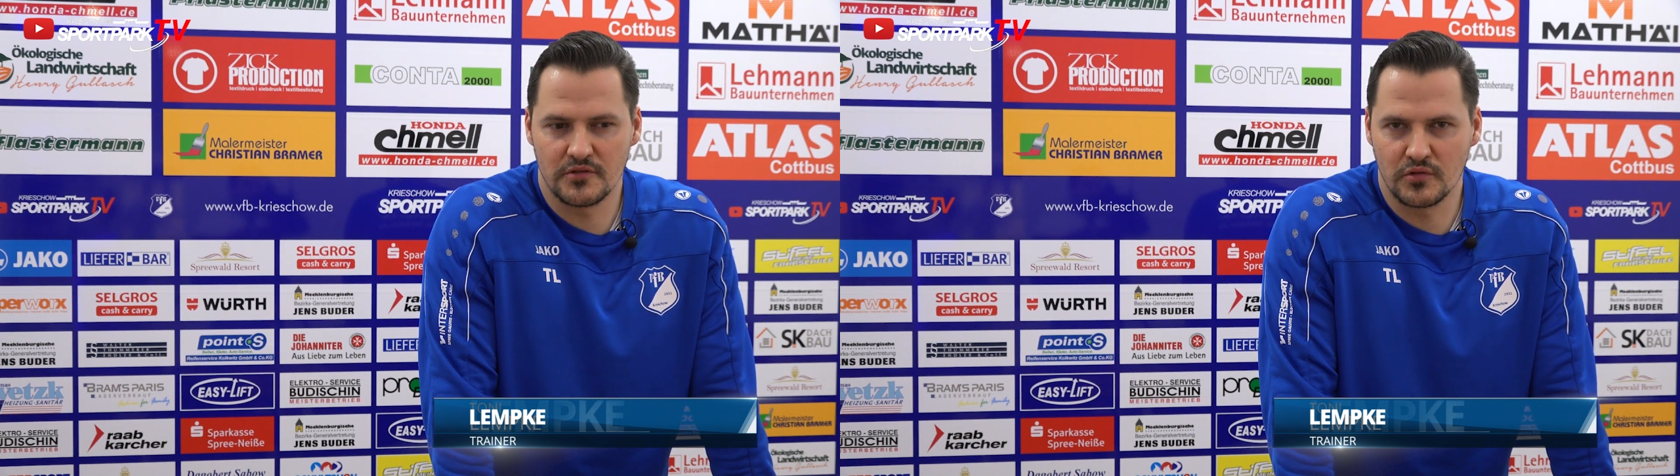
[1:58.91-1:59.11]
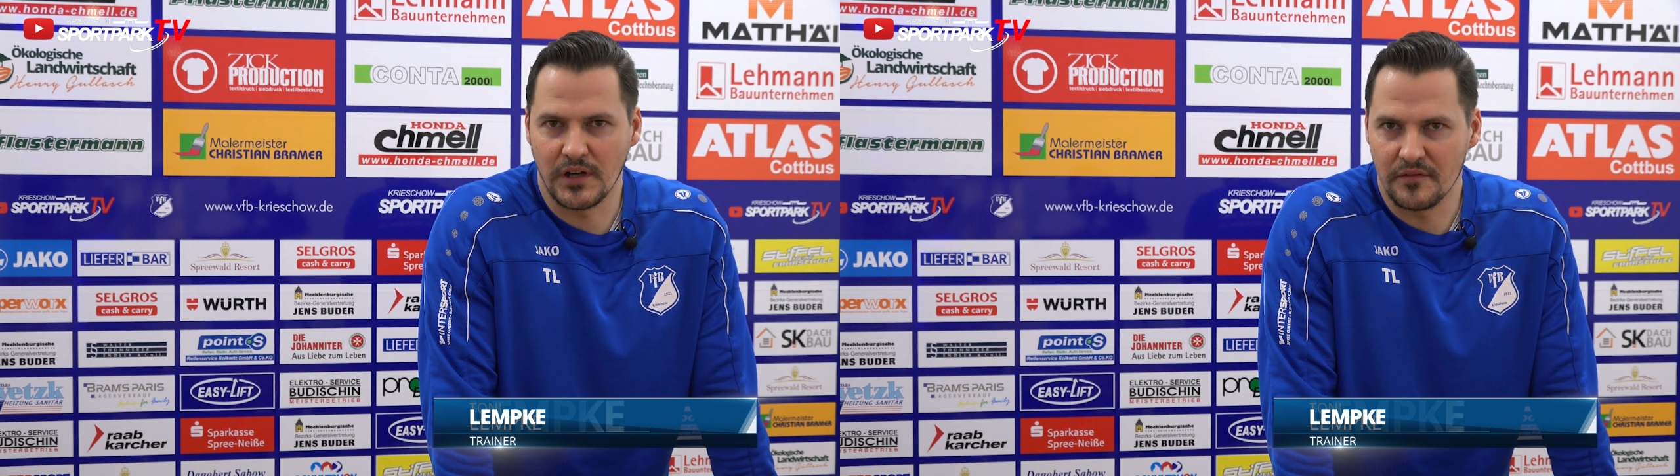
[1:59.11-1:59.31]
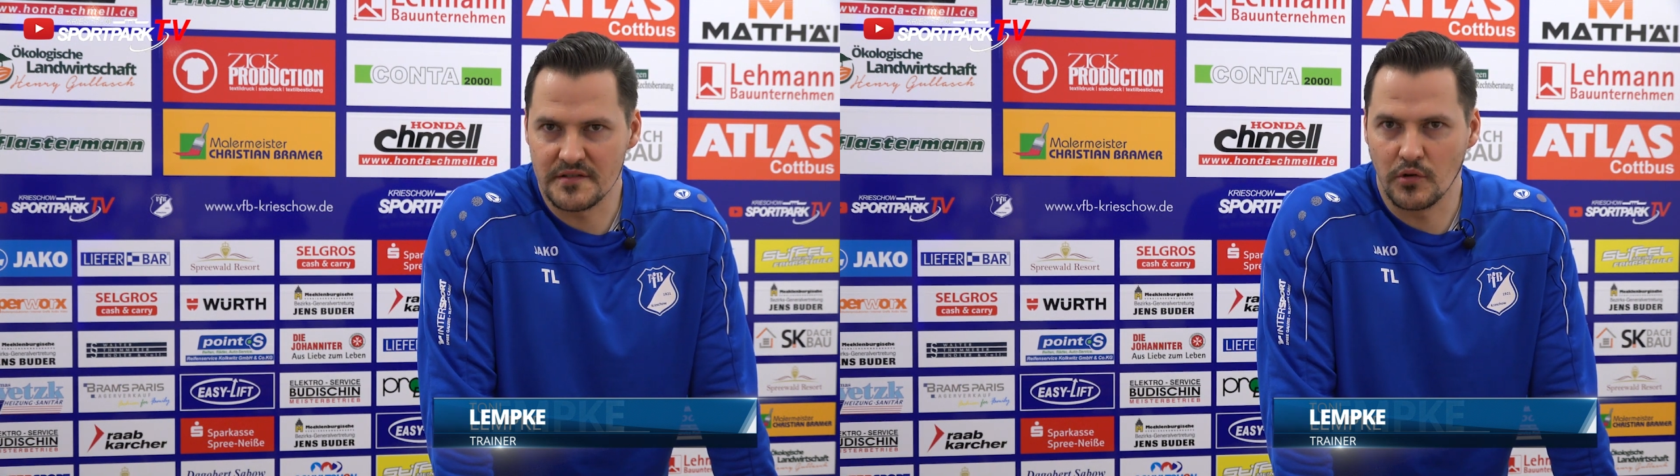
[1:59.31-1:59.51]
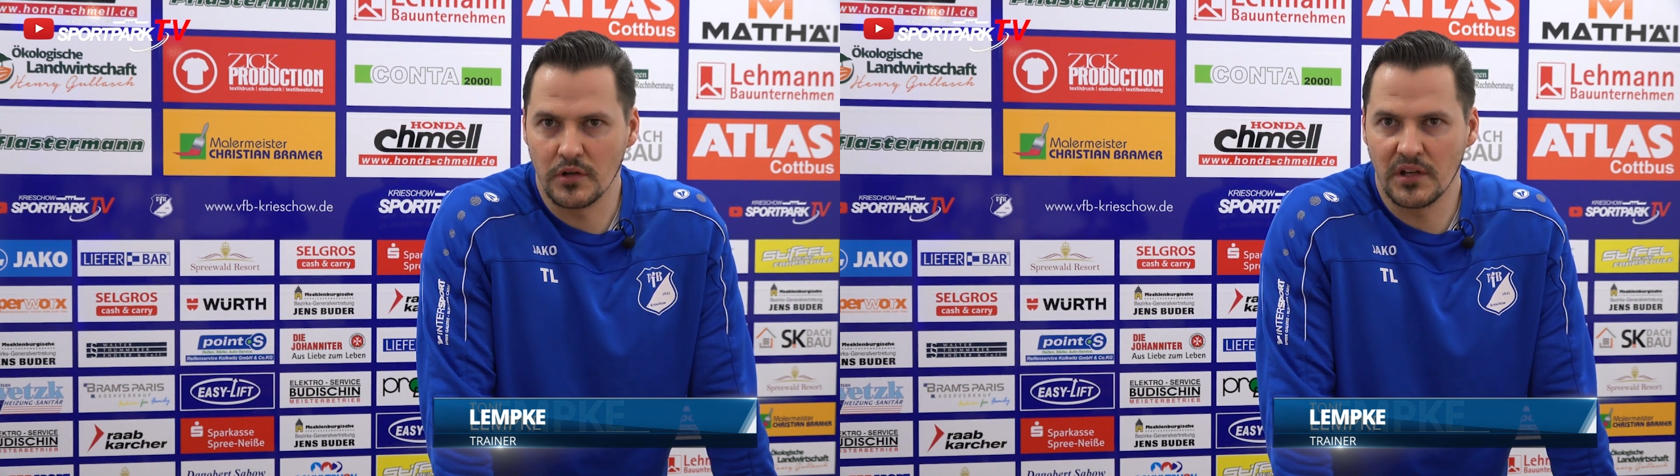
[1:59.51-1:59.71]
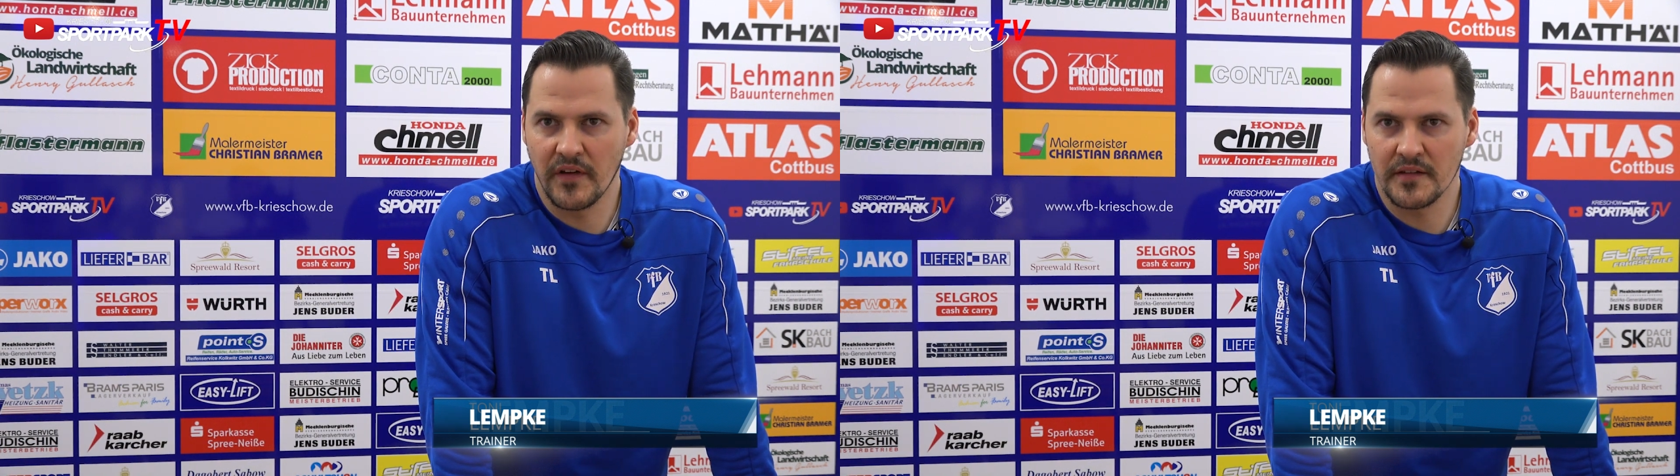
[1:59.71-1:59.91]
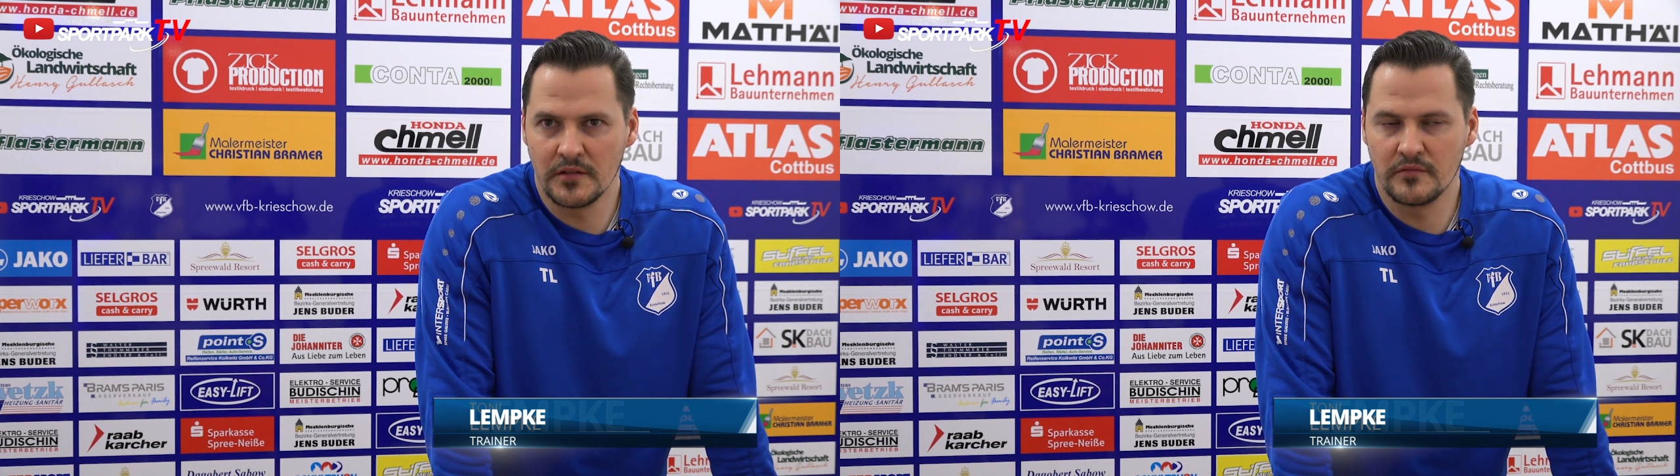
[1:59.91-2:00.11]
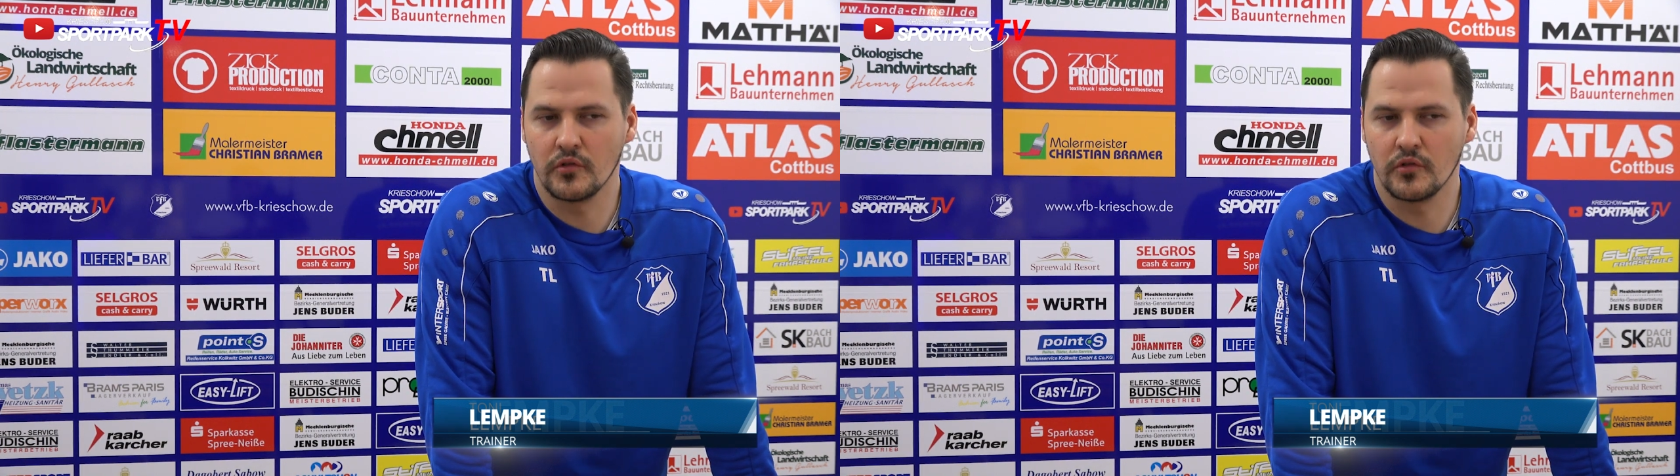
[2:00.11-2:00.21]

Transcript: zu KFC Uerdingen gewechselt,